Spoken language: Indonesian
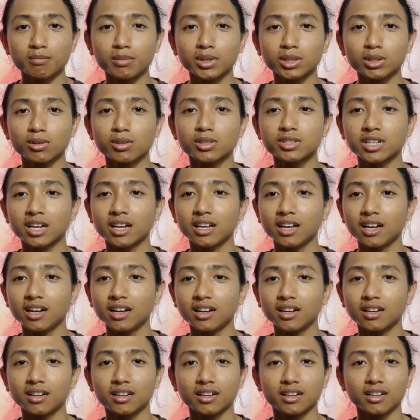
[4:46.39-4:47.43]
menurut
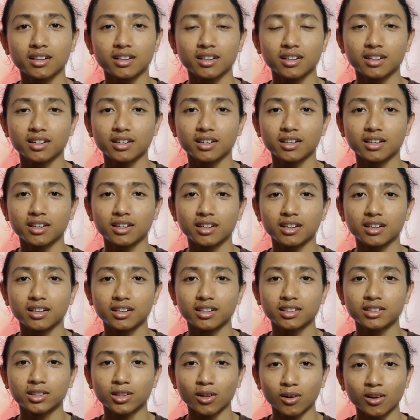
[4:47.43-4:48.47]
saya
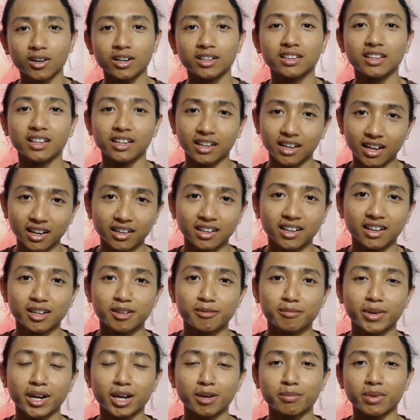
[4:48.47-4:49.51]
tolong hentikan ya
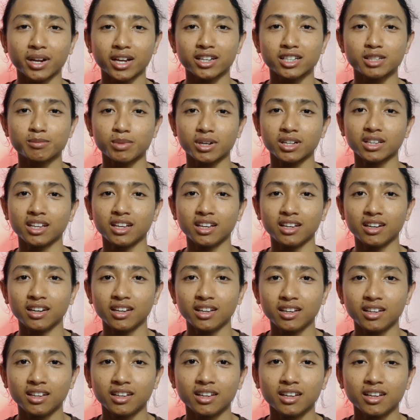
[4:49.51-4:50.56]
prank-prank seperti
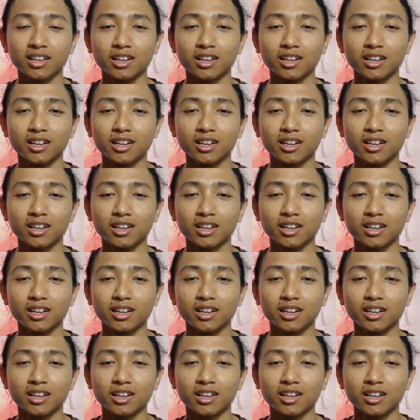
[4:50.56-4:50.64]
ini